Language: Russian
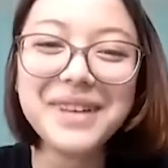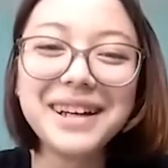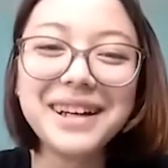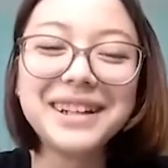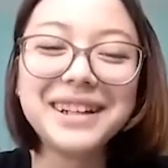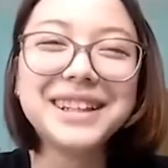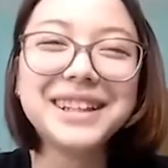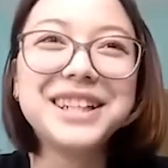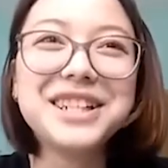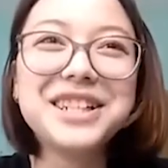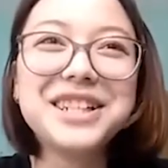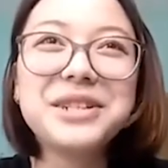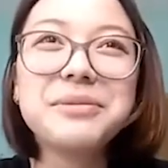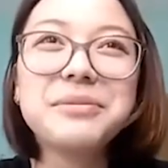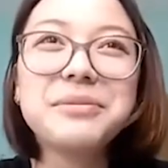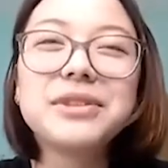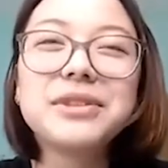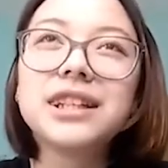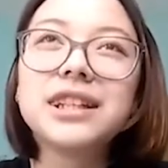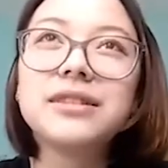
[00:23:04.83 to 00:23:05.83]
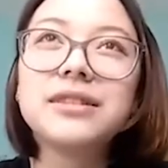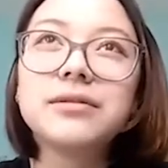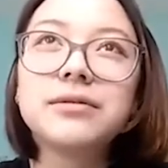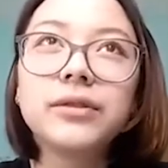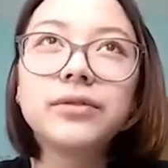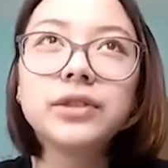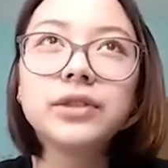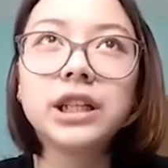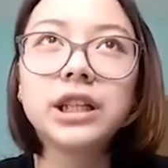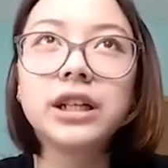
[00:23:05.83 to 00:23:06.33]
А, Начнем с этого.
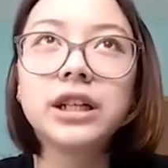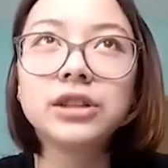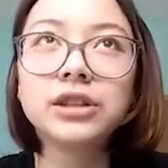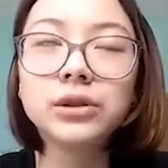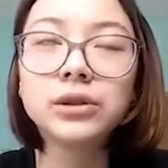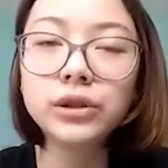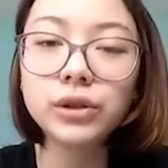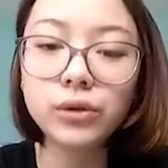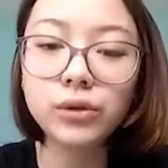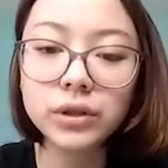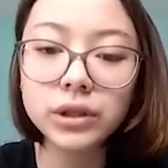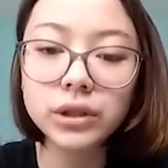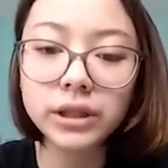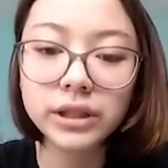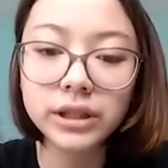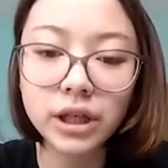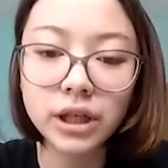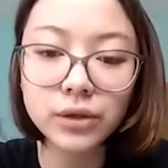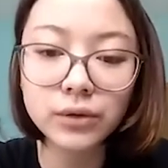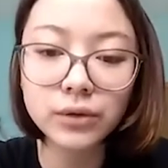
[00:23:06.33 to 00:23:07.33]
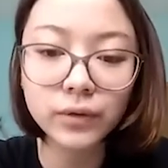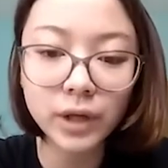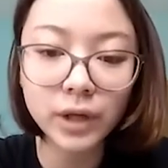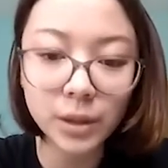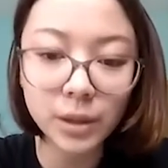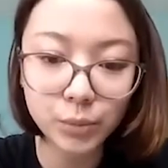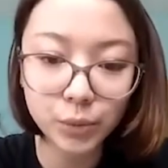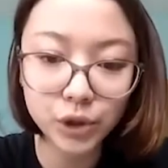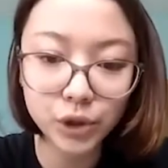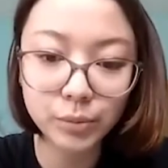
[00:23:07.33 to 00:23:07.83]
Во-вторых, оно находится сразу в
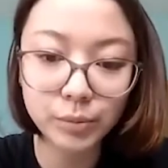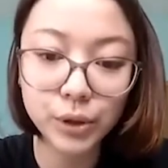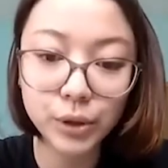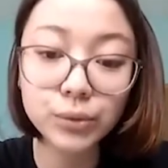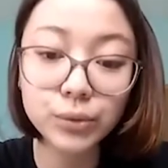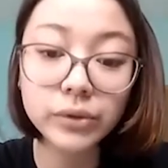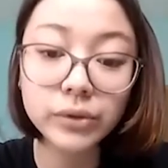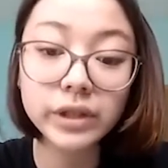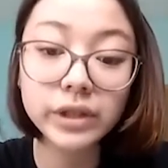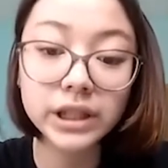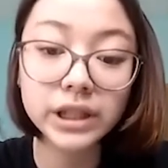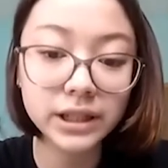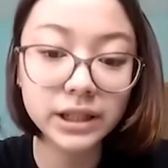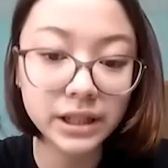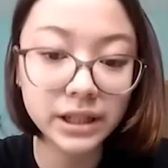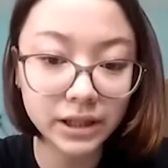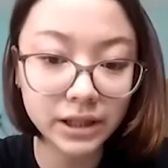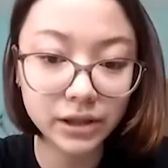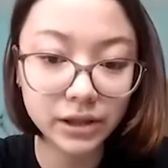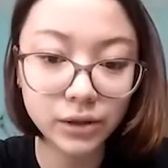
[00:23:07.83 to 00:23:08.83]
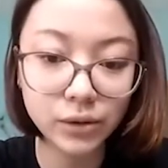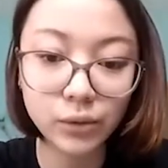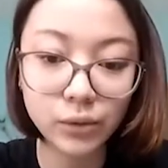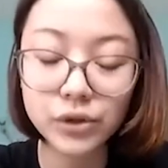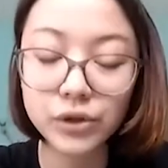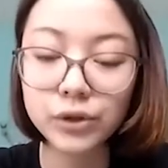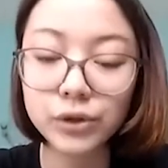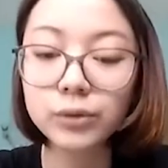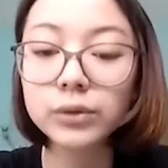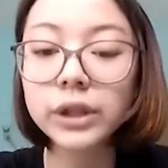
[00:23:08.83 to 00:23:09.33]
кампусе при университете. То
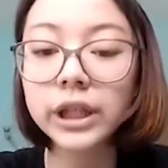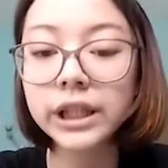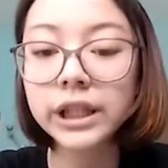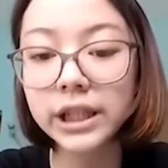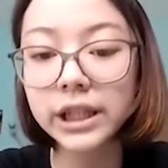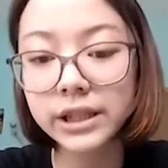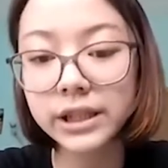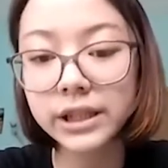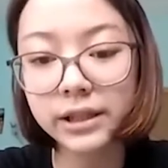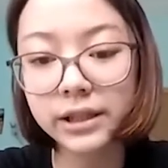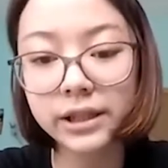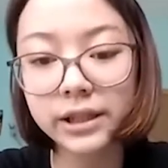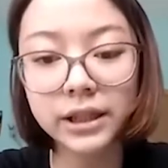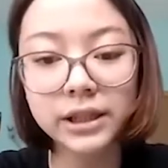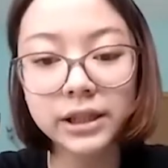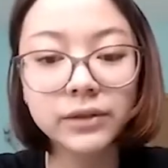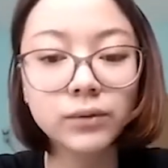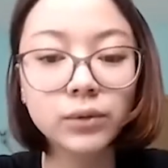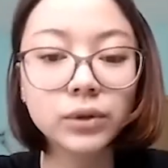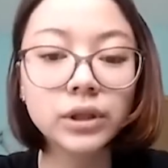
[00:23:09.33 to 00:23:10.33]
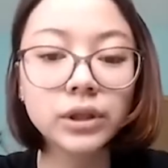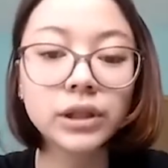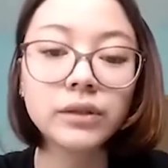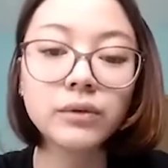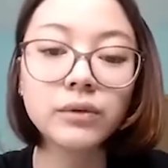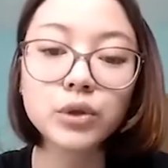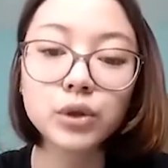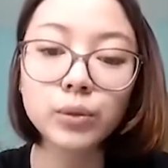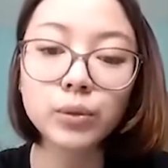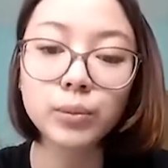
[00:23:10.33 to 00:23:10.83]
есть никуда ездить от него для
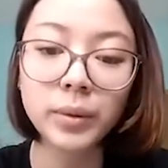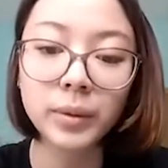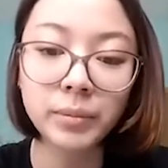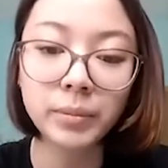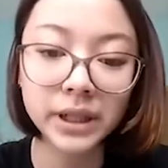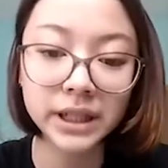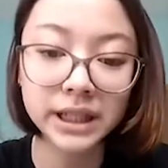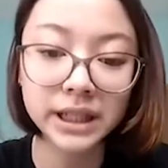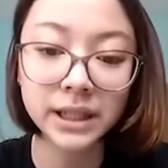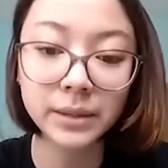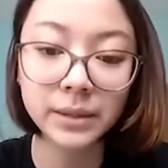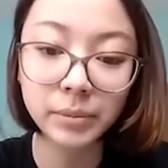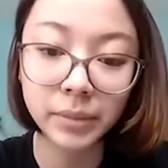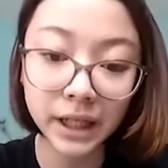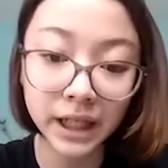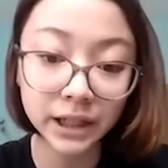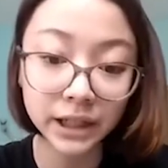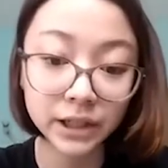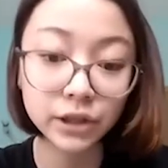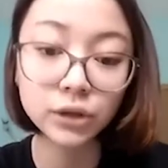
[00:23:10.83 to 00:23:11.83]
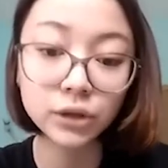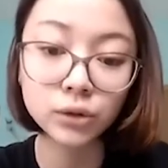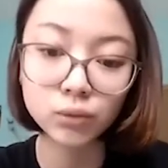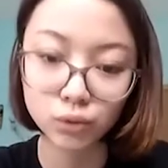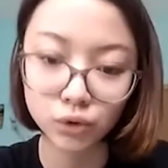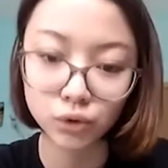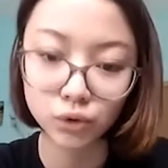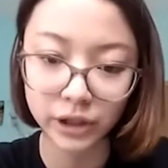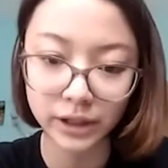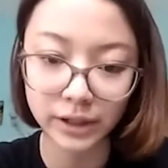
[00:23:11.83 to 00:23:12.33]
того, чтобы попасть на пары, не
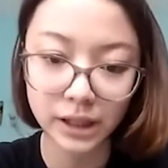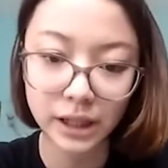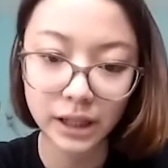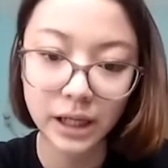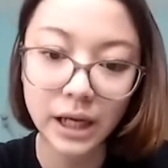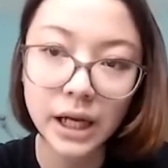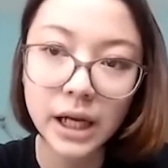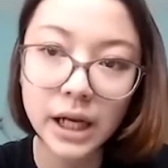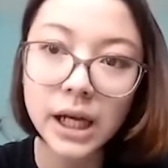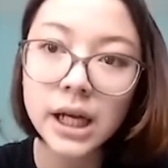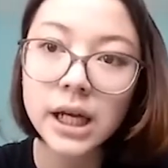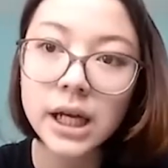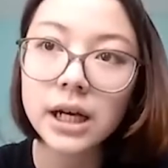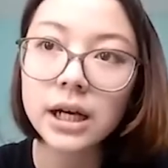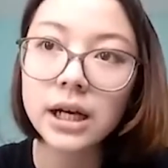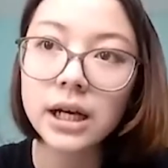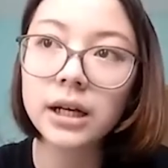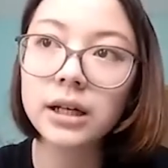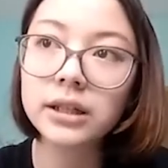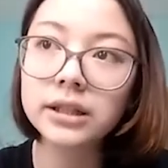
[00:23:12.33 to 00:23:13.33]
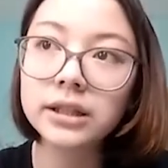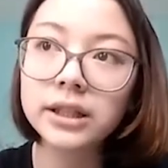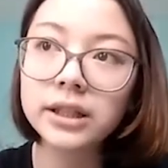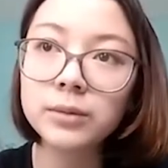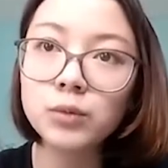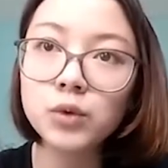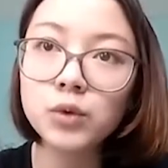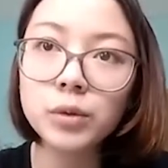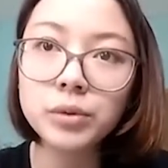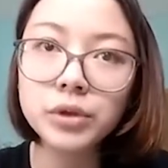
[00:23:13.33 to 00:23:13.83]
нужно. А,
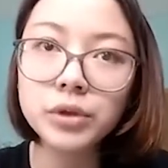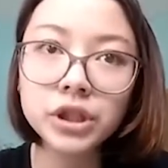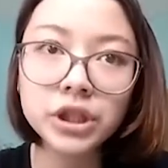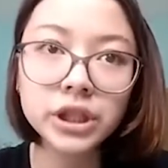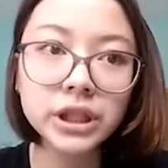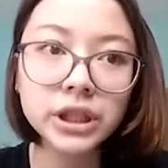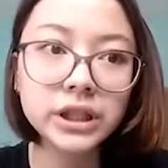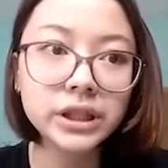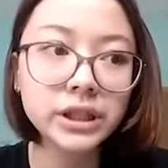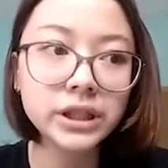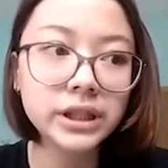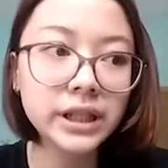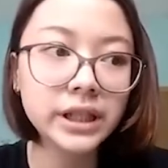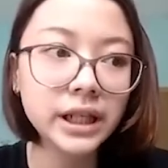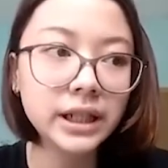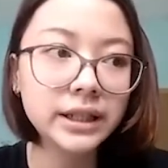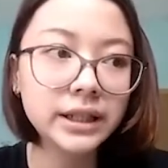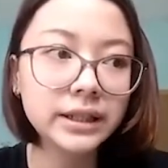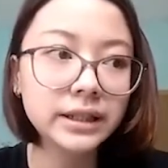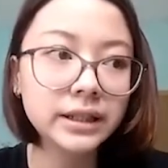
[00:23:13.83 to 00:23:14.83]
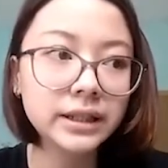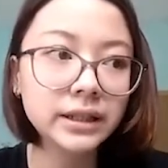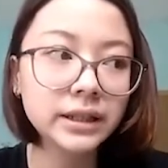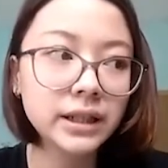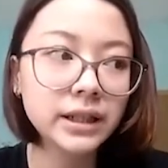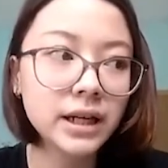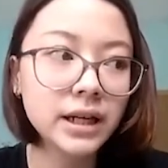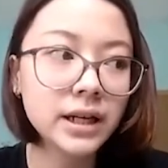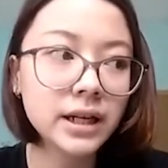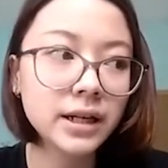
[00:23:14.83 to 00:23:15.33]
само общежитие делится
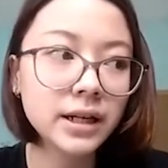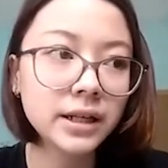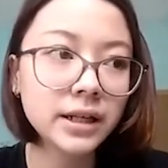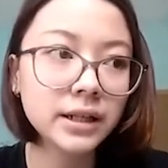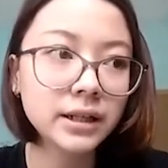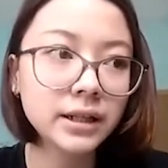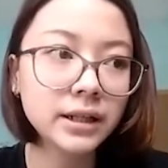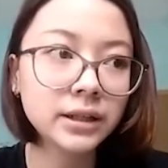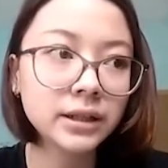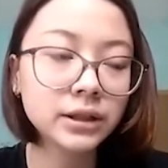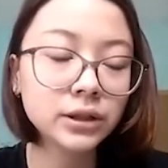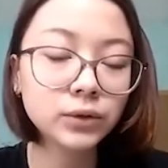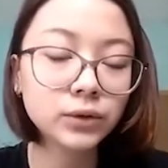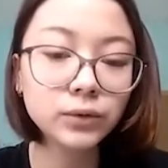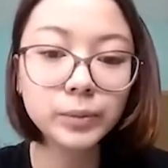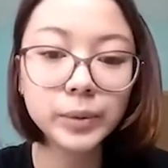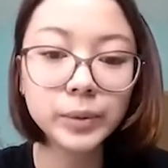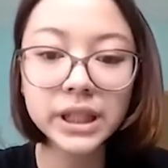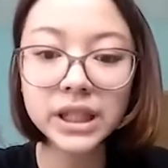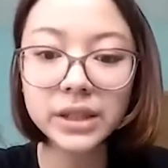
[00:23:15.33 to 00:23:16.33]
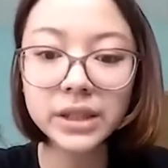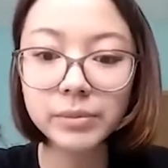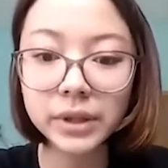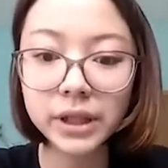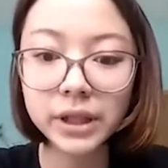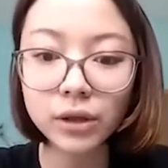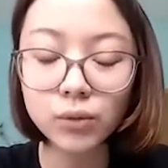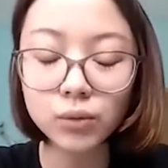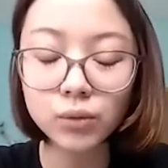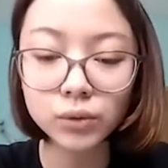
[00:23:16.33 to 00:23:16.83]
на, а, ну, в принципе,
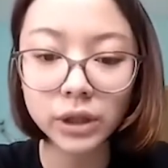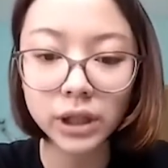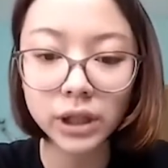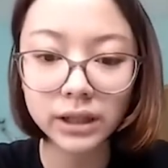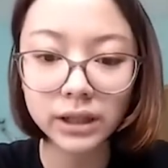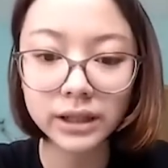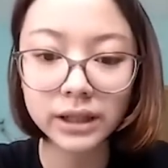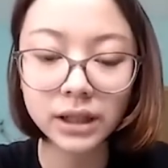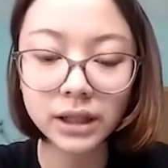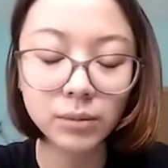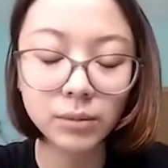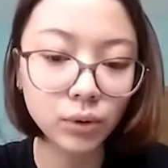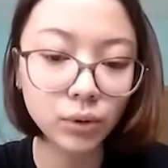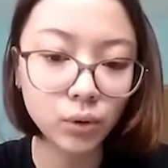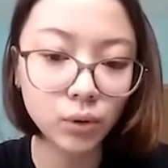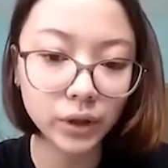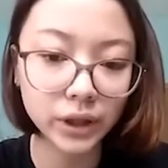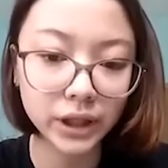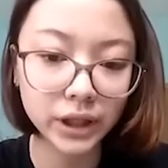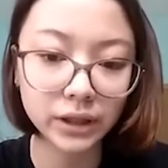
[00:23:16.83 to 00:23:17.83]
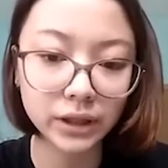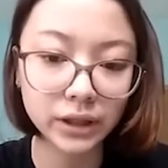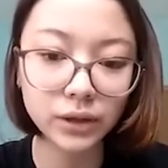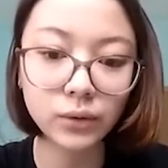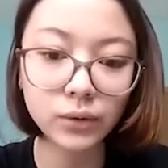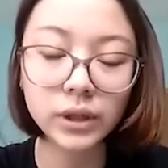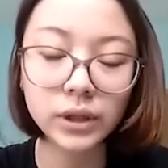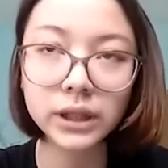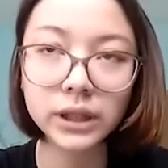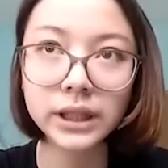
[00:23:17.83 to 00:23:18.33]
как у нас, на блоки.
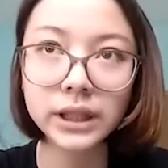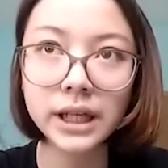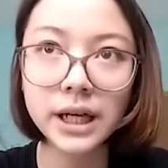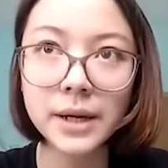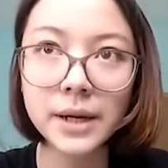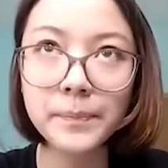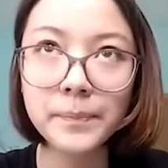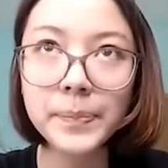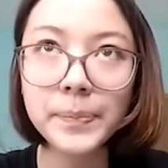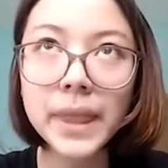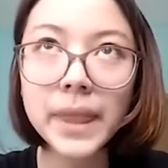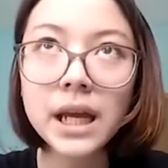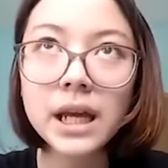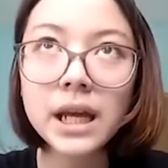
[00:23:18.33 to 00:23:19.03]
Только там